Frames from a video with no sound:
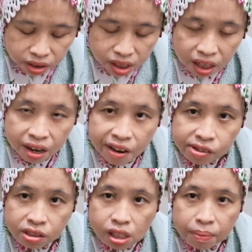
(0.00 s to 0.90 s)
seger
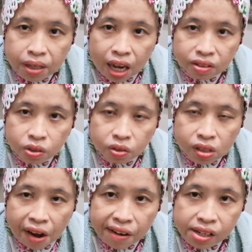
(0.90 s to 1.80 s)
itu tapi nggak
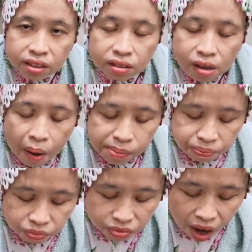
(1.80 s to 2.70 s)
keturutan guys
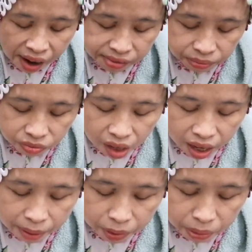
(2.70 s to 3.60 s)

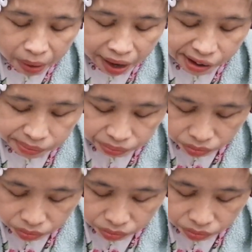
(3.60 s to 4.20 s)
karena belum panen